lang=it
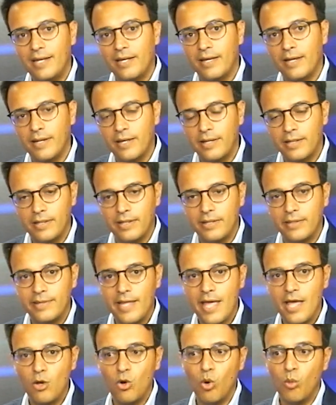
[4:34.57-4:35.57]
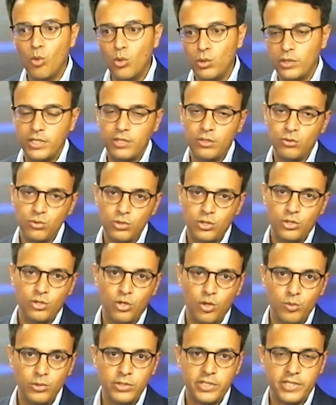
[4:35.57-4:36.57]
eh, dei comuni, di tutti i
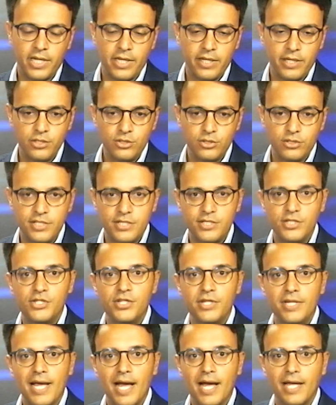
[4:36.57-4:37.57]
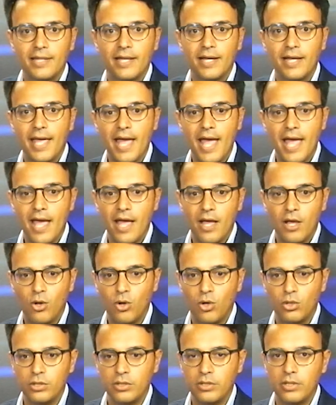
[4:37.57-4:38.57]
comuni della regione siciliana che
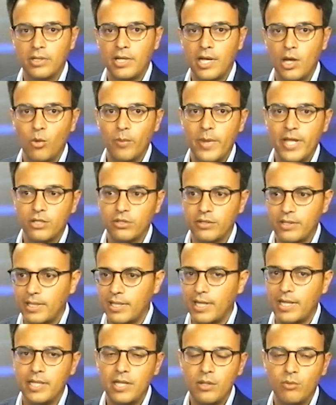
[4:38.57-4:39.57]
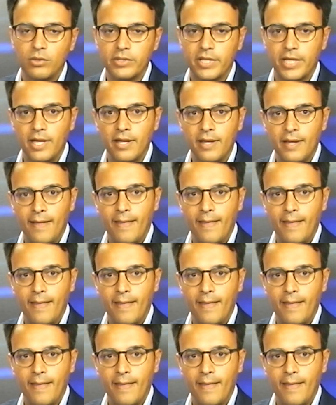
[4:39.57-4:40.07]
con l'aumento delle aliquote